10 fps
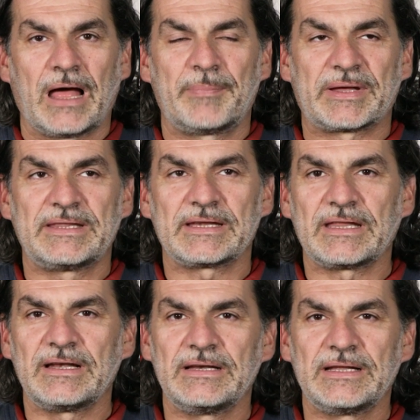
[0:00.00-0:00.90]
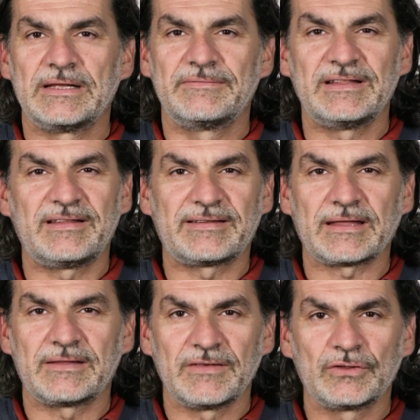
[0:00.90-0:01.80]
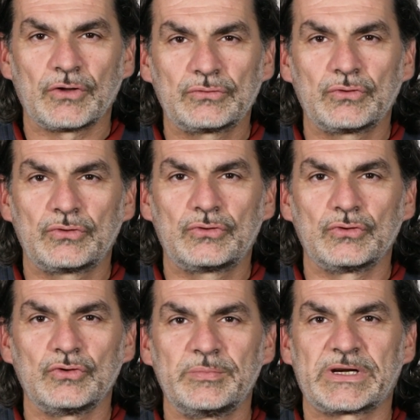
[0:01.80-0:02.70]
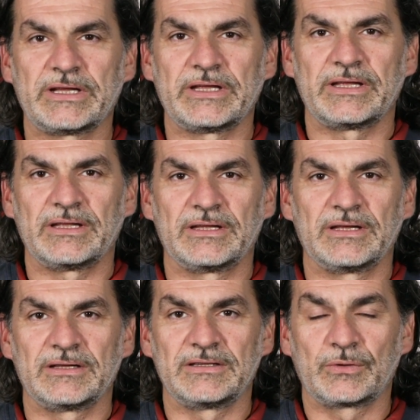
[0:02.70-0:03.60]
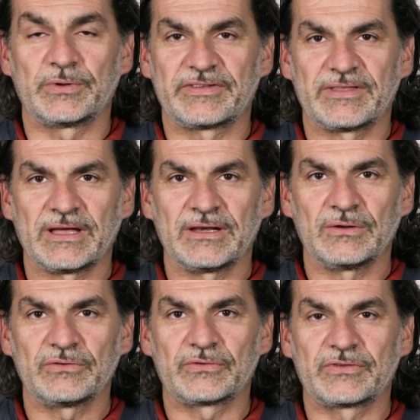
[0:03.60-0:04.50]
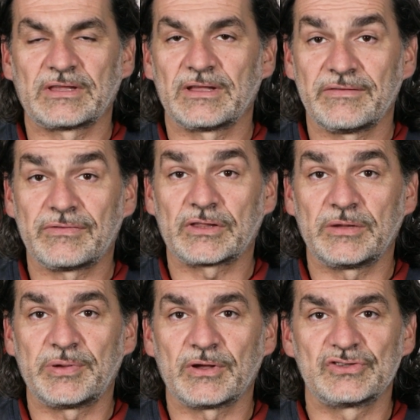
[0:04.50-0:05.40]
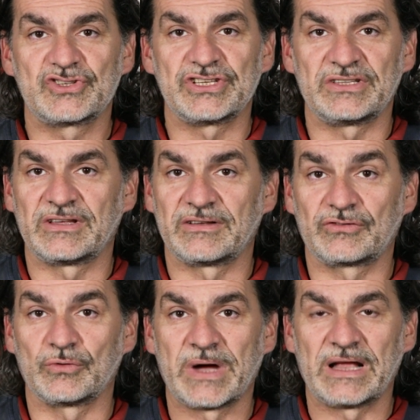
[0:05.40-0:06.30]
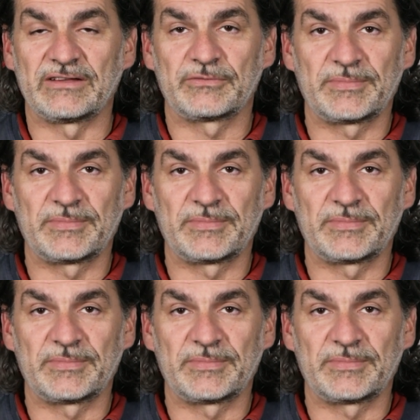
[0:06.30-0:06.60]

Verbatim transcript: A partire dal 27-28 ottobre eh, di quest'anno ci sono state delle forti piogge in Somalia,